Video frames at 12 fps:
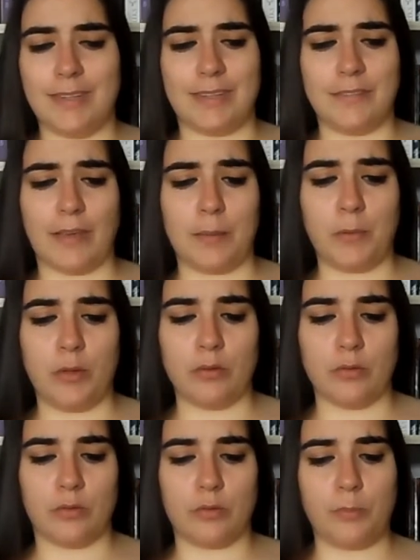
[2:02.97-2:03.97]
C'était
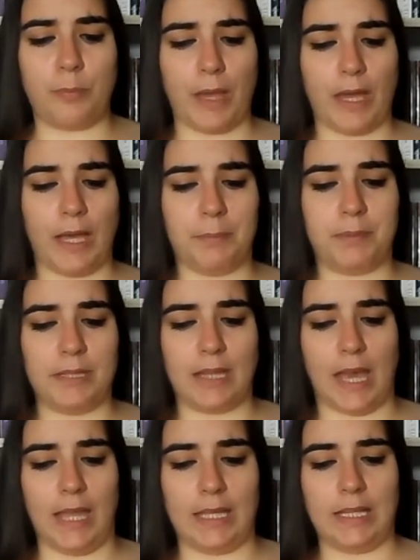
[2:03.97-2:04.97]
vraiment super
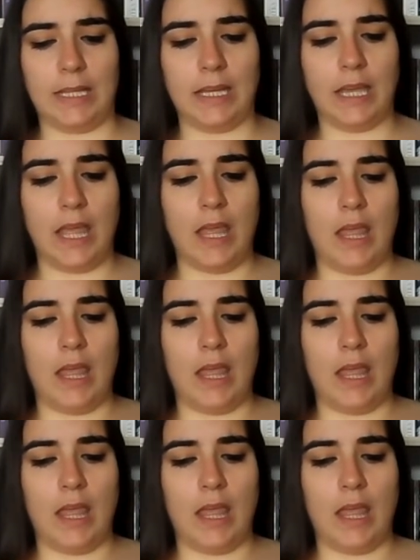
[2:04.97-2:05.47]
rapide à lire.